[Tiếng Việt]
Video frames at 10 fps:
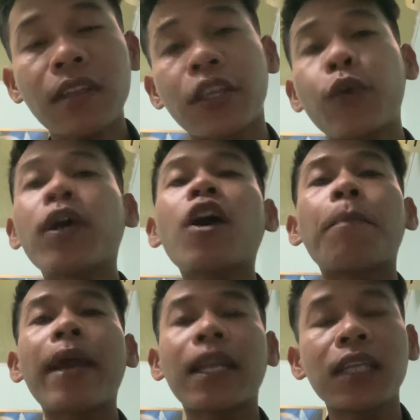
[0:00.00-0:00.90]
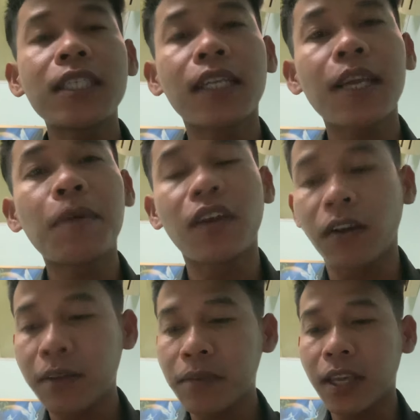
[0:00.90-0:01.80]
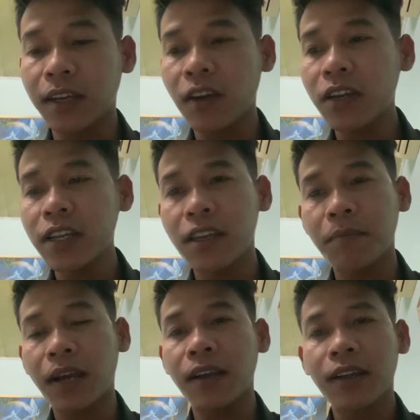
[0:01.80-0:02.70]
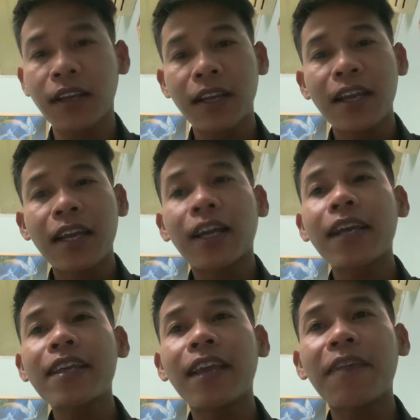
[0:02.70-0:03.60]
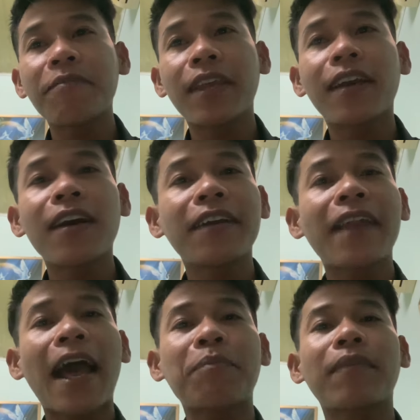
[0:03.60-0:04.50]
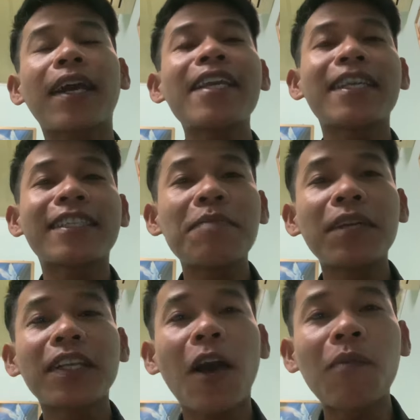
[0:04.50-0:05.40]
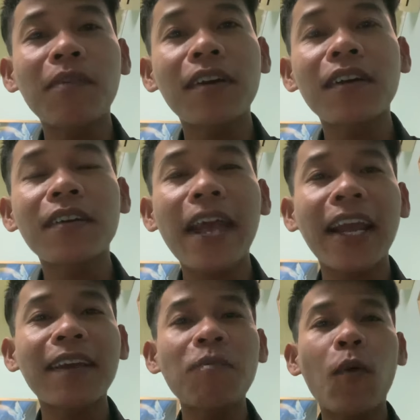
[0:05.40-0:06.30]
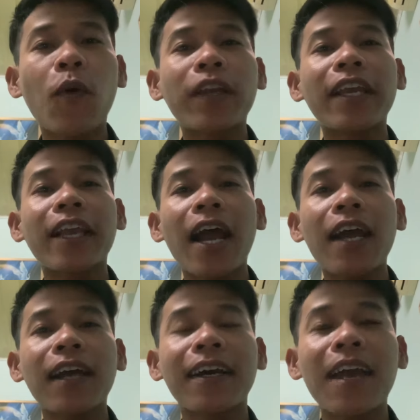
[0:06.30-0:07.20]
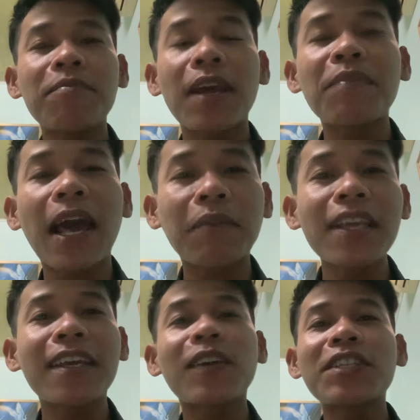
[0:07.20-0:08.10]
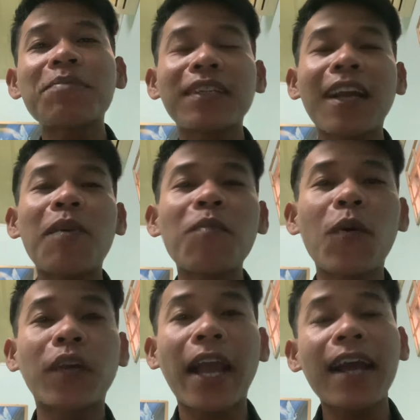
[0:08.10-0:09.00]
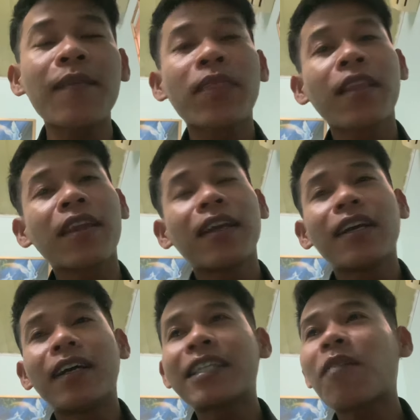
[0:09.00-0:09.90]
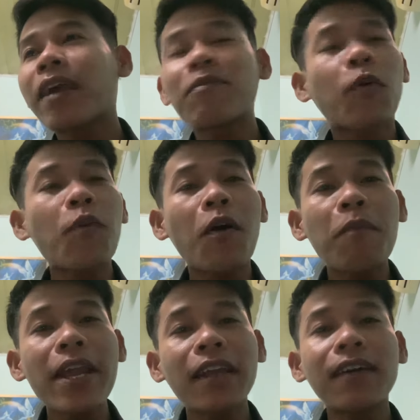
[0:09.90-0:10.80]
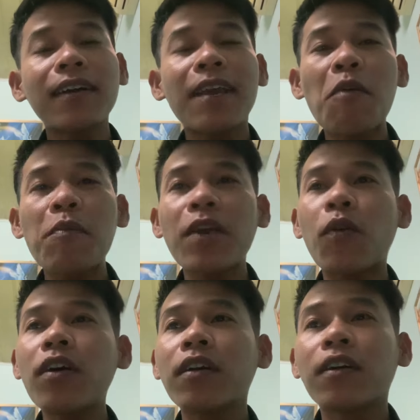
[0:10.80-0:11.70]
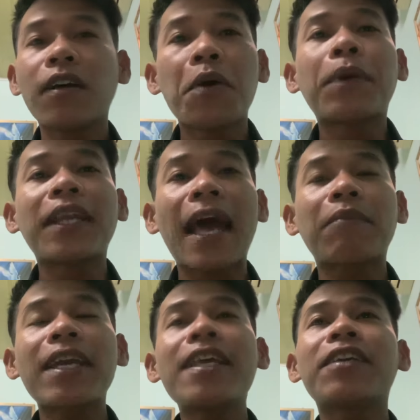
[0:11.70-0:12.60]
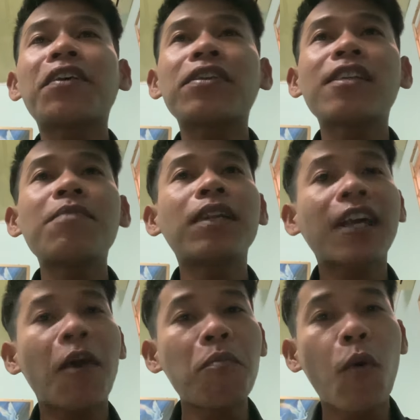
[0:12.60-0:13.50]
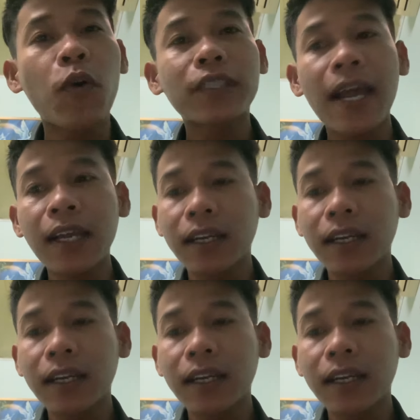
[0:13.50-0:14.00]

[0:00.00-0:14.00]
nhiều cái comment ở trên cái bình luận em Việt nói cái gì mà Cái gì em Việt ơi làm cái gì Sư Minh không đang buồn gì dạ Em em làm cái gì cho Sư Minh không buồn dạ Tại sao em cũng không biết nữa em không biết Ủa mình làm cái gì cho Sư Minh không buồn ta